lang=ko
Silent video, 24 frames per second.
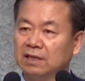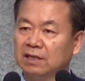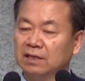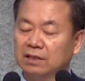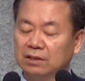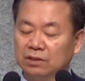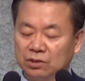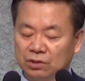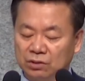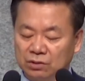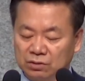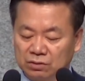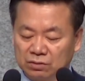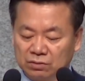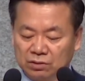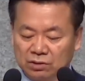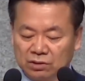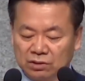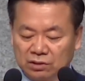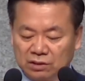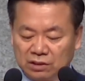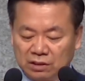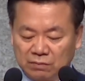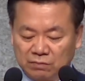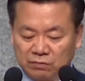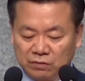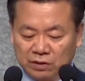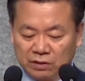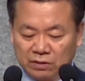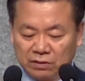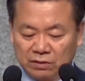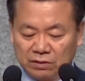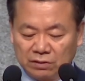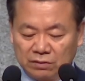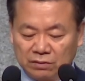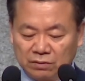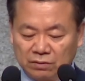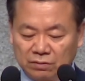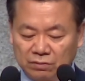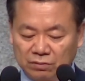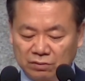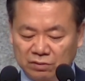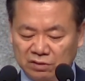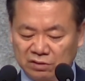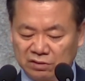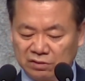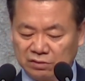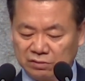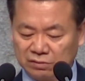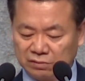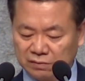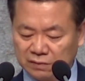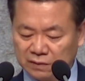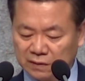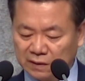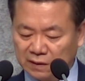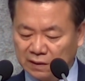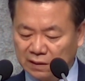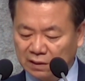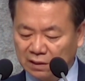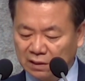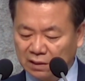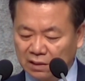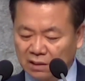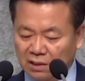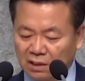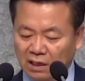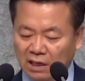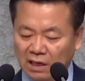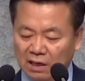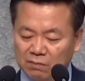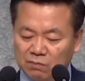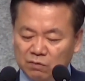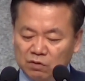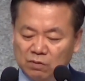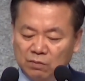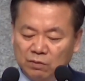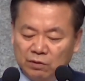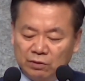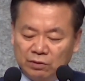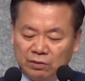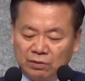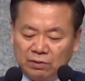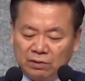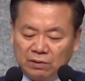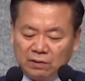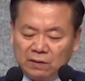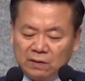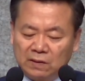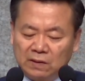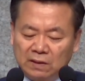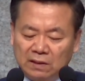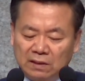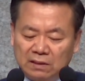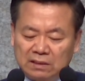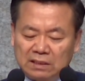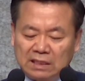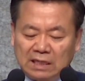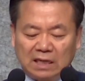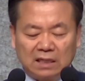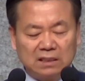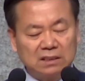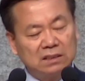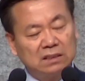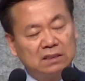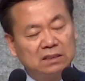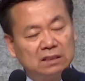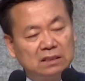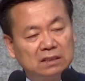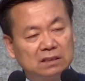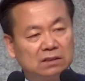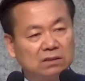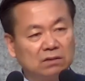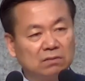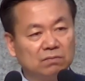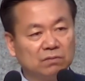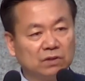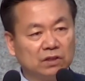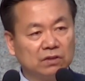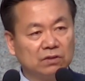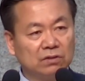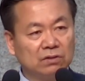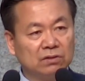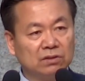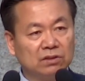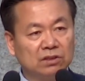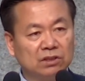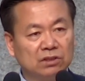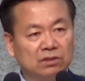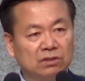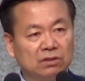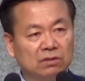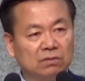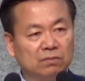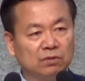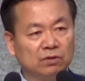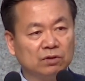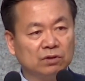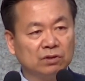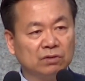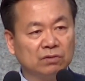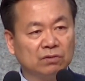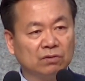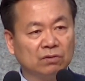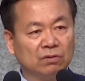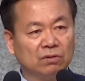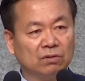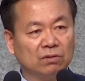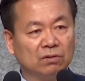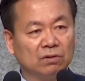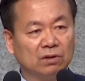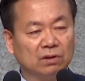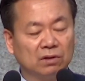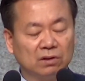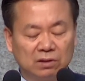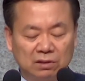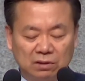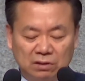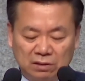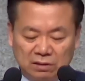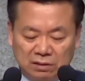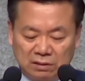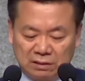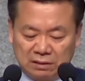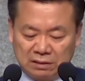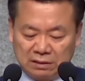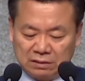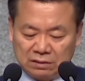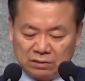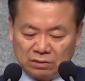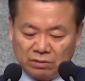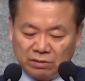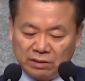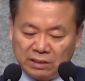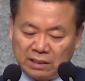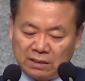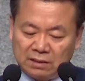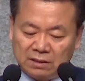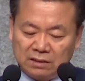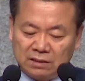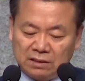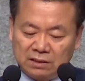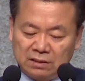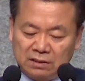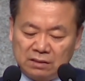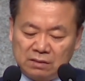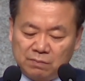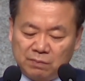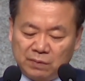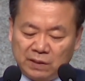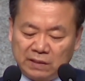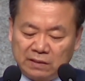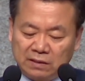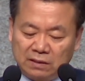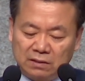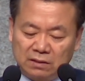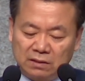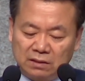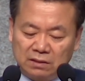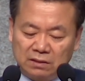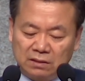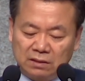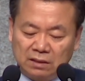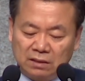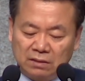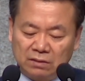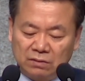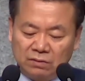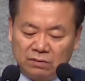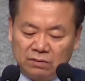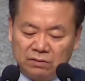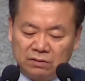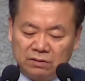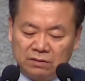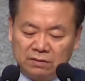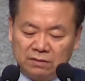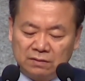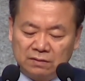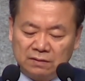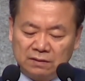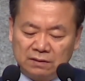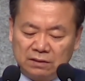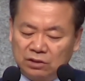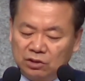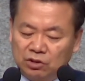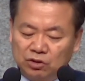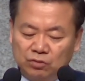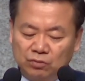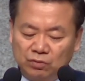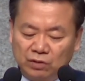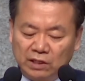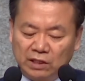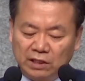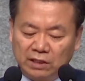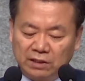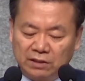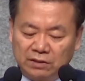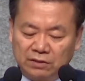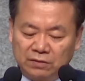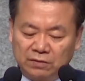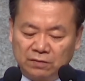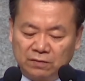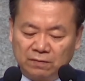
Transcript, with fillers: 이런 의식 때문에 그랬던 것이죠. 하물며 자신이 섬기던 신을 버리고 서양 신을 받아들인다는 것은 이게 쉬운 게 아니죠.